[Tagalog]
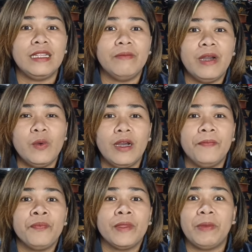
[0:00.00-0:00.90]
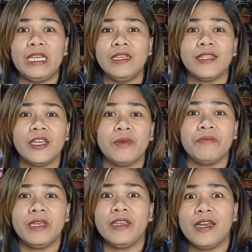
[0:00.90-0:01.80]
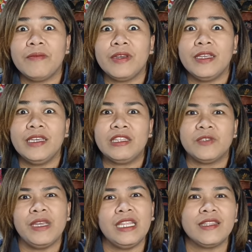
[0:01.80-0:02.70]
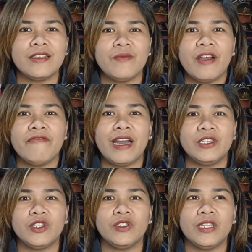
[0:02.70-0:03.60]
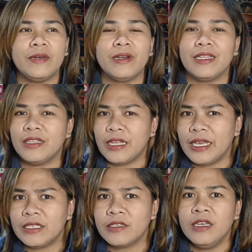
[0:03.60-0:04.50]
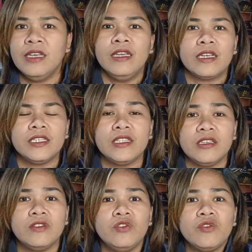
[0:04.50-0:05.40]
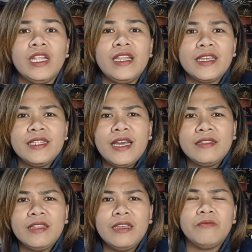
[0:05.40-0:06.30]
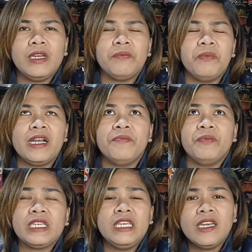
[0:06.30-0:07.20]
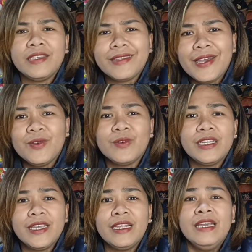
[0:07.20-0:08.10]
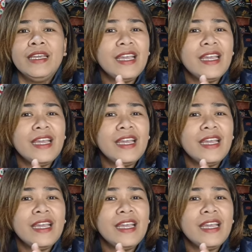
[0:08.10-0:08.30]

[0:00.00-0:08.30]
Halimbawa, mahilig tayo mag-makeup, ganyan, tapos mahilig tayo sa mga fashion na mga dress, ganyan is yun yung ilalagay natin, Ma mga kikay tayo, ganyan.